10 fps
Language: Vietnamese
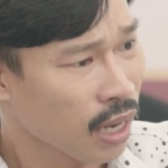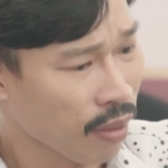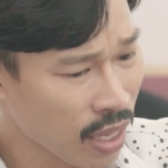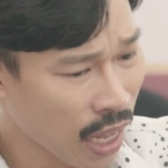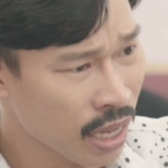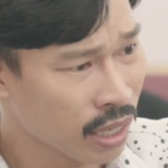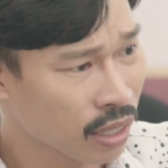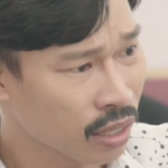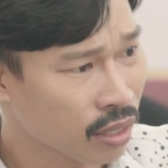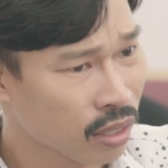làm gì vậy
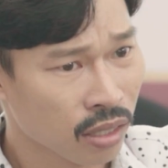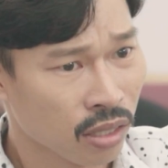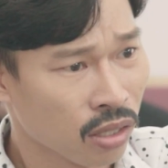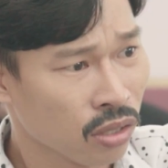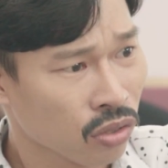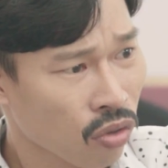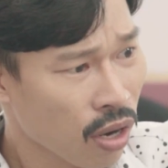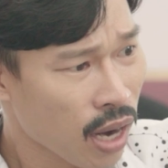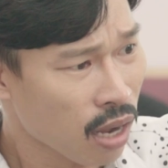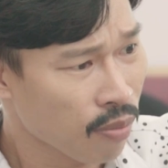tụi
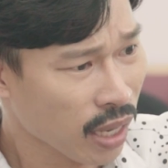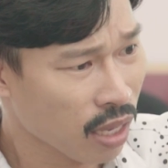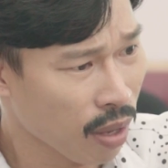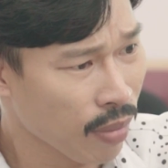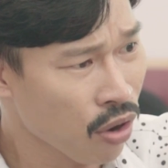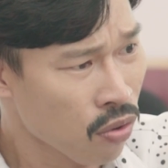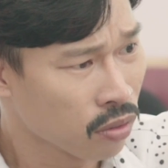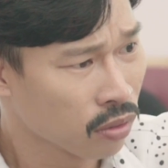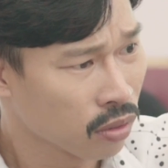nó rớt rồi mắc gì mày miếu